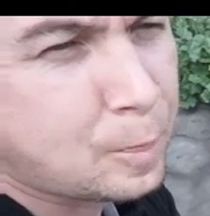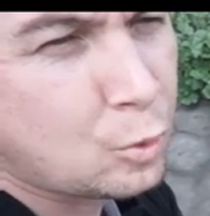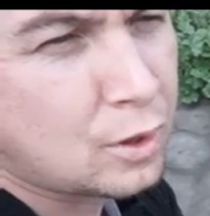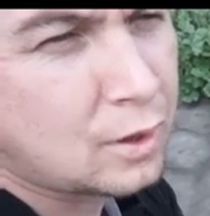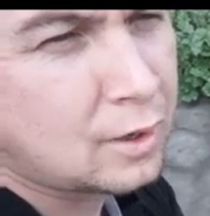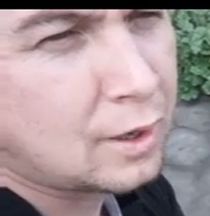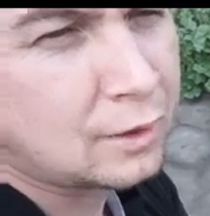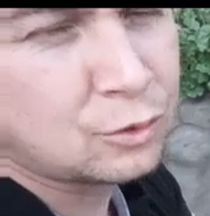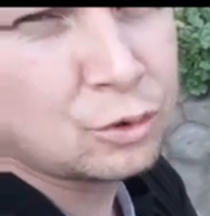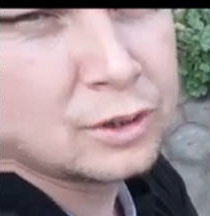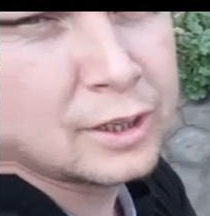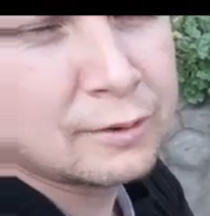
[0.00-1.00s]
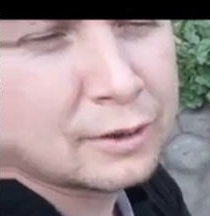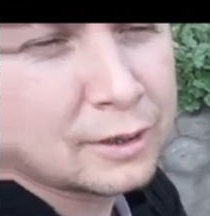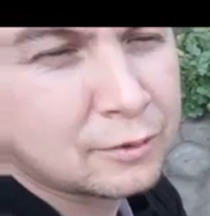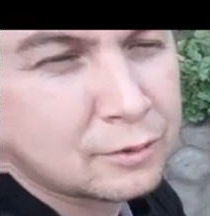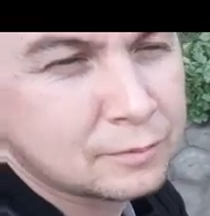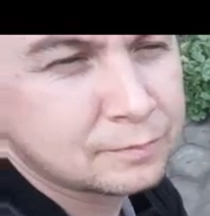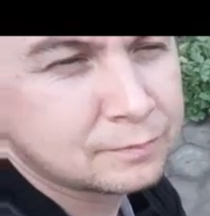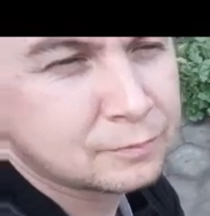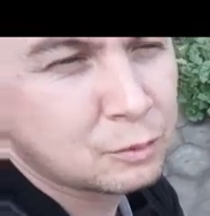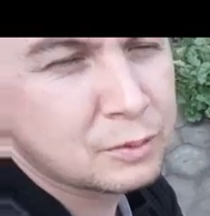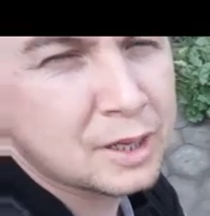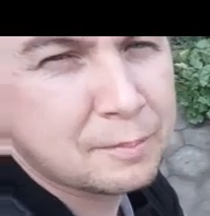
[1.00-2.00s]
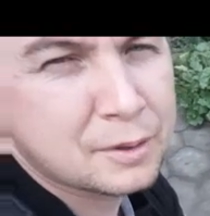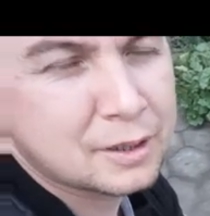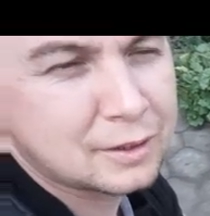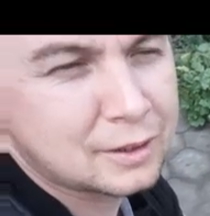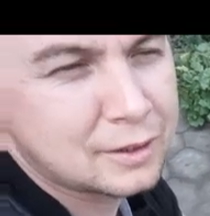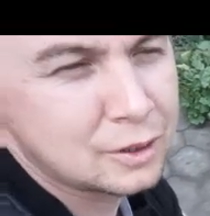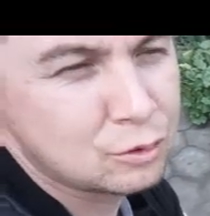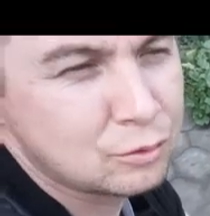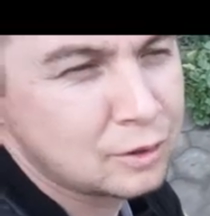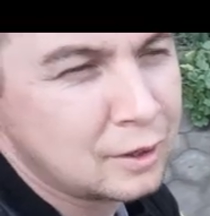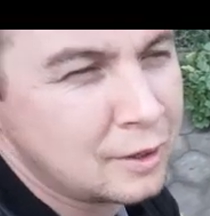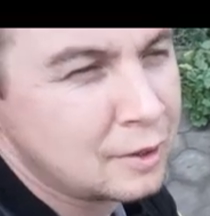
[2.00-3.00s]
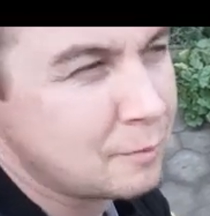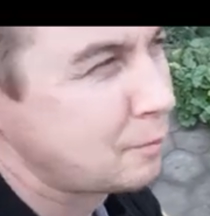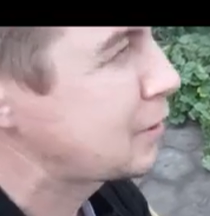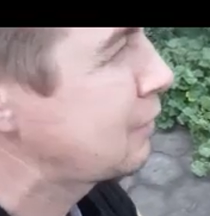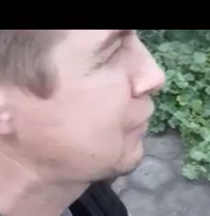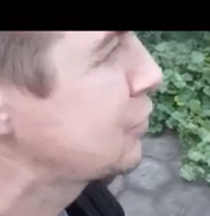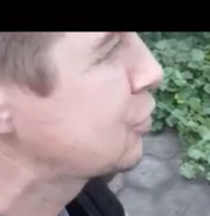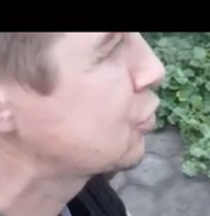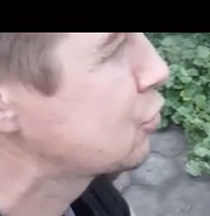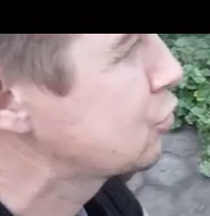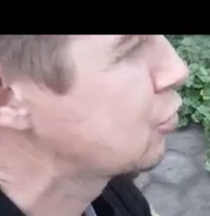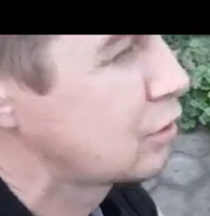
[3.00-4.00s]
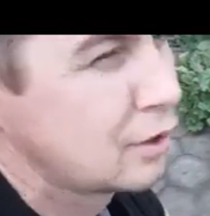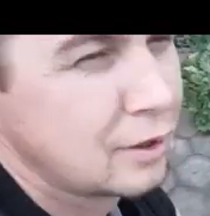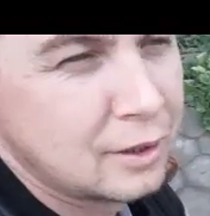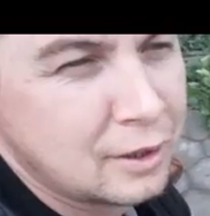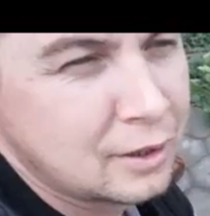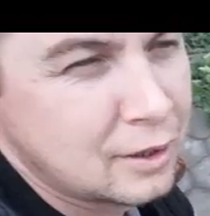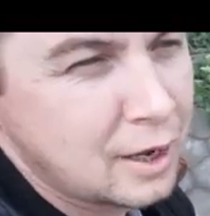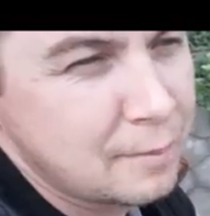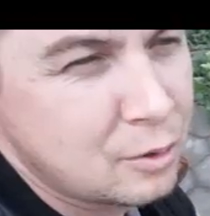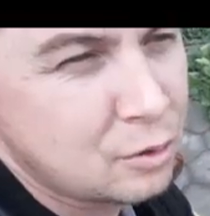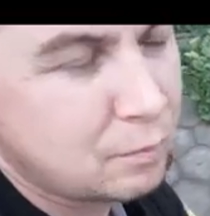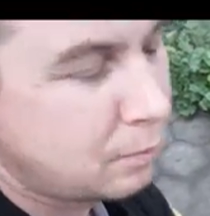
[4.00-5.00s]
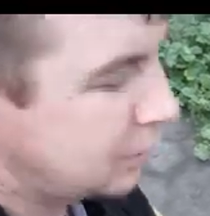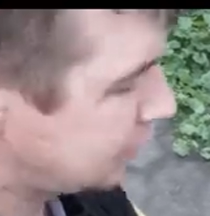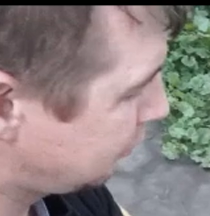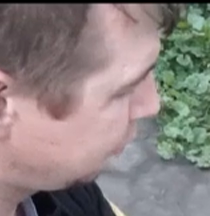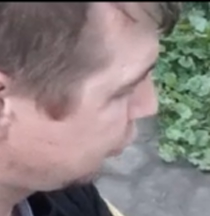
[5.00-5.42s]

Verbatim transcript: э, одной левой. У меня оператора нету, правой держу камеру, поэтому